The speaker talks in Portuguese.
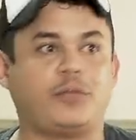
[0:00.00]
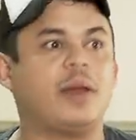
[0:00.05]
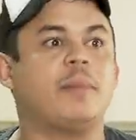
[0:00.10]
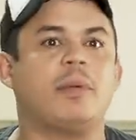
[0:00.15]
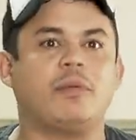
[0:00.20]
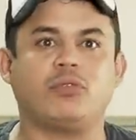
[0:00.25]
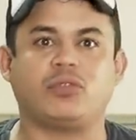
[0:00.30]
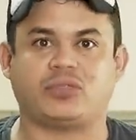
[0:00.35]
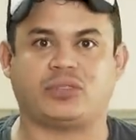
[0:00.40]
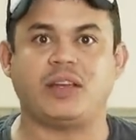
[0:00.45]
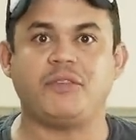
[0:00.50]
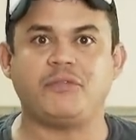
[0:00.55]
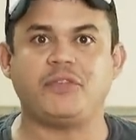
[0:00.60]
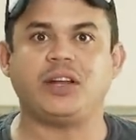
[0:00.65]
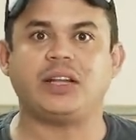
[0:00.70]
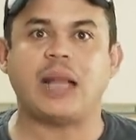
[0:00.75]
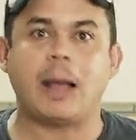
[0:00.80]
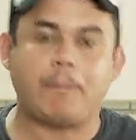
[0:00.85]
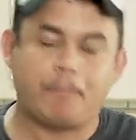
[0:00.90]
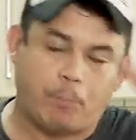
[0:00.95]
Eu falei, mas você é um
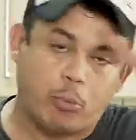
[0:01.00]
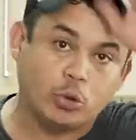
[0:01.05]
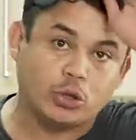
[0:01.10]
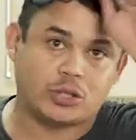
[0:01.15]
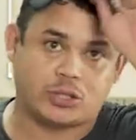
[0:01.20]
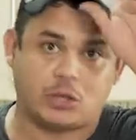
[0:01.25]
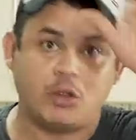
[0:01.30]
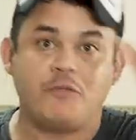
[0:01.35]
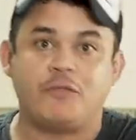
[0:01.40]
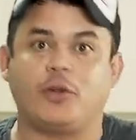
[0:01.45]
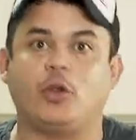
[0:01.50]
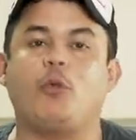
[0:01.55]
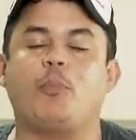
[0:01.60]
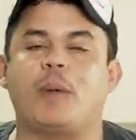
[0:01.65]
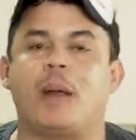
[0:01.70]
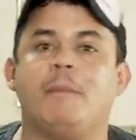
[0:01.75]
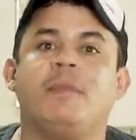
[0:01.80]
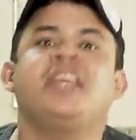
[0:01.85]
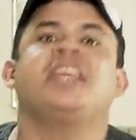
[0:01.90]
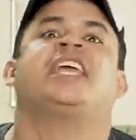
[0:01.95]
filho da puta, você não falou
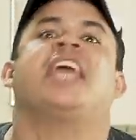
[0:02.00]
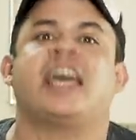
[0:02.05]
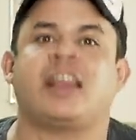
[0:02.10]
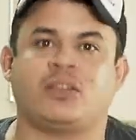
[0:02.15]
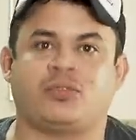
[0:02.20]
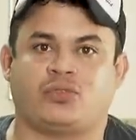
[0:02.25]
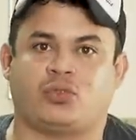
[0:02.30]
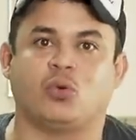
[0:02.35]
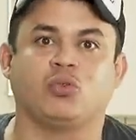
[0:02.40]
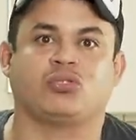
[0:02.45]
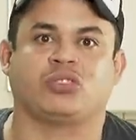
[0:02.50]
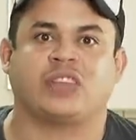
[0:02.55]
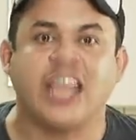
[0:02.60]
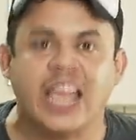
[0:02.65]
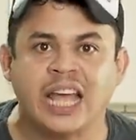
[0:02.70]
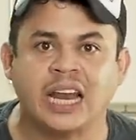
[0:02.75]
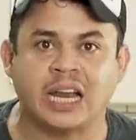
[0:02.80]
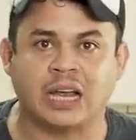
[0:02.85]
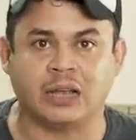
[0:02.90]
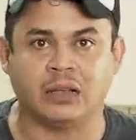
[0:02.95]
pra mim que era
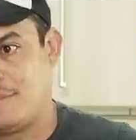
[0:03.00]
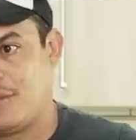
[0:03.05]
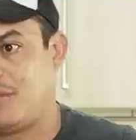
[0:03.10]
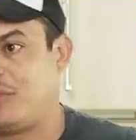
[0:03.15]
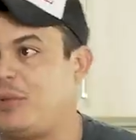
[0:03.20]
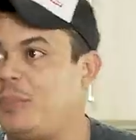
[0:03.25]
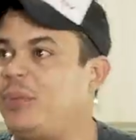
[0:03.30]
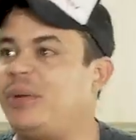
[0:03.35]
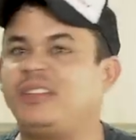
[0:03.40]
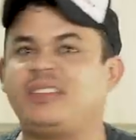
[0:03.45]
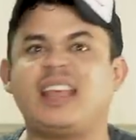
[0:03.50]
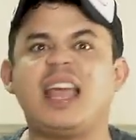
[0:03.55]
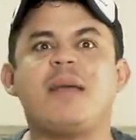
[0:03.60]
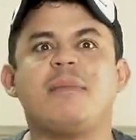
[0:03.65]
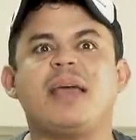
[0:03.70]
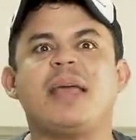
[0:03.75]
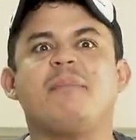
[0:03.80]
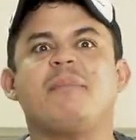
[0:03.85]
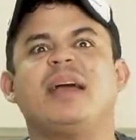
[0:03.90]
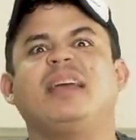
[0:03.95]
solteira? Ela falou, pois é,
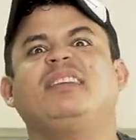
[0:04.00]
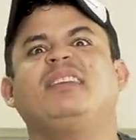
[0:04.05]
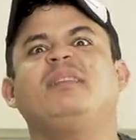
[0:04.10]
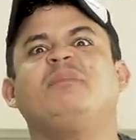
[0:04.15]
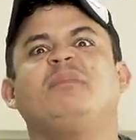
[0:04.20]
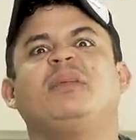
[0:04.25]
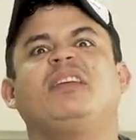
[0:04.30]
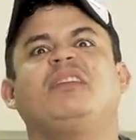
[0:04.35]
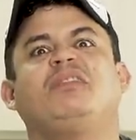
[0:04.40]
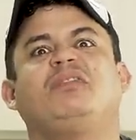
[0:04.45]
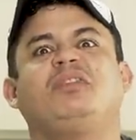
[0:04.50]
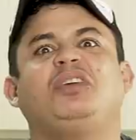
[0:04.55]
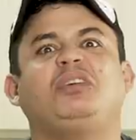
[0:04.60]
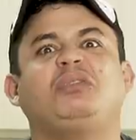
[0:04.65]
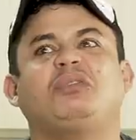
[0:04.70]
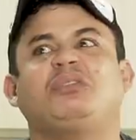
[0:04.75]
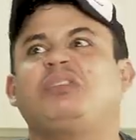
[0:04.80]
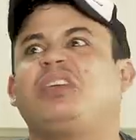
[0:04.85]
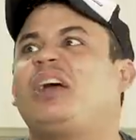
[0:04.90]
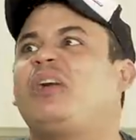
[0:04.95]
né? Mas
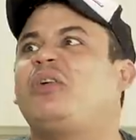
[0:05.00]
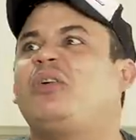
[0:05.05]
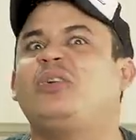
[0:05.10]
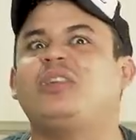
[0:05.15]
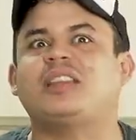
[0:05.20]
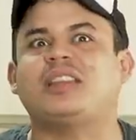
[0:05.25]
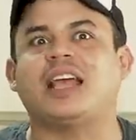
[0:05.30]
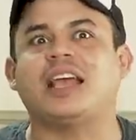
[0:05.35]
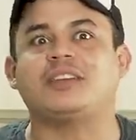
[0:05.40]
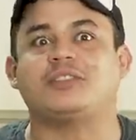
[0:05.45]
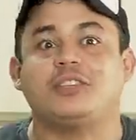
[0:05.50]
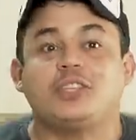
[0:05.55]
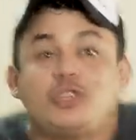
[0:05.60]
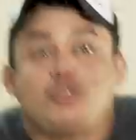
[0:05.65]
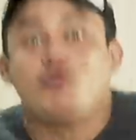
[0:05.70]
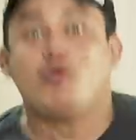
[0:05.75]
imprevistos acontecem.